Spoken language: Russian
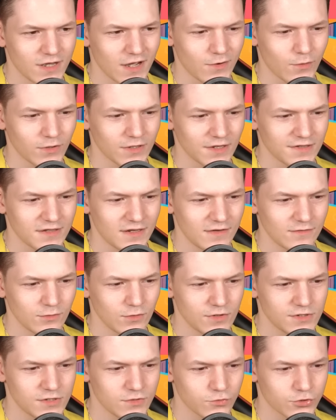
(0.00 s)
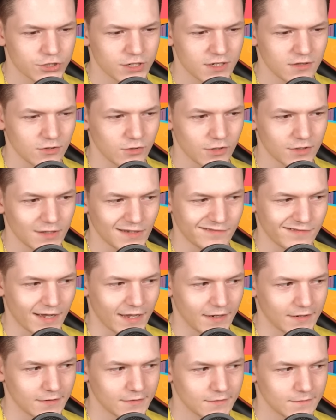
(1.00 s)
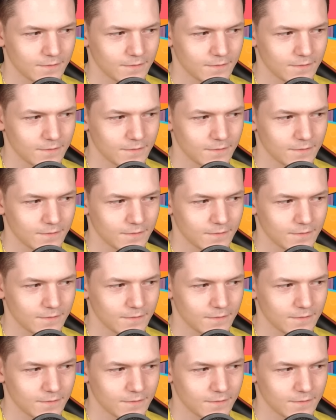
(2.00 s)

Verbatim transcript: какой-то сливной сюжет, то это лайк.